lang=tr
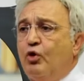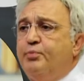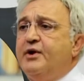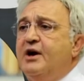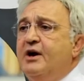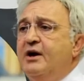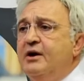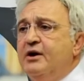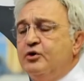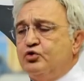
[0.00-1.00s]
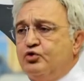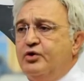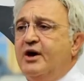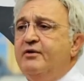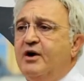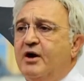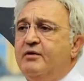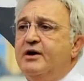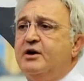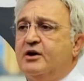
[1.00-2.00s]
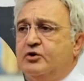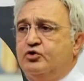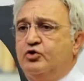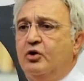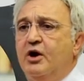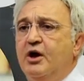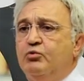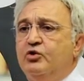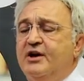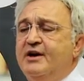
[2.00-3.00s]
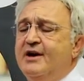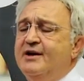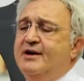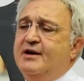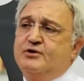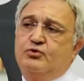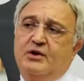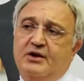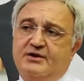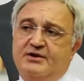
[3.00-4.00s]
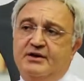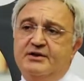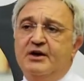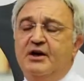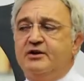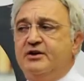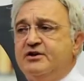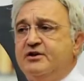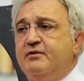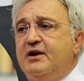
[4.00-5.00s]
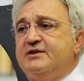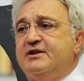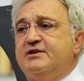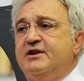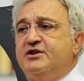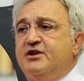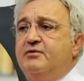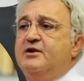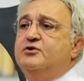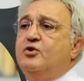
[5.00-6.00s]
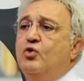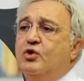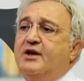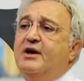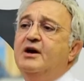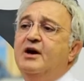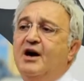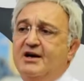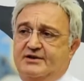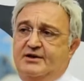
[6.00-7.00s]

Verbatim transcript: toprağa suya ve havaya karışıyor. Bunları ne kadar az kullanırsanız dışkı vasıtasıyla çevrenizde o kadar az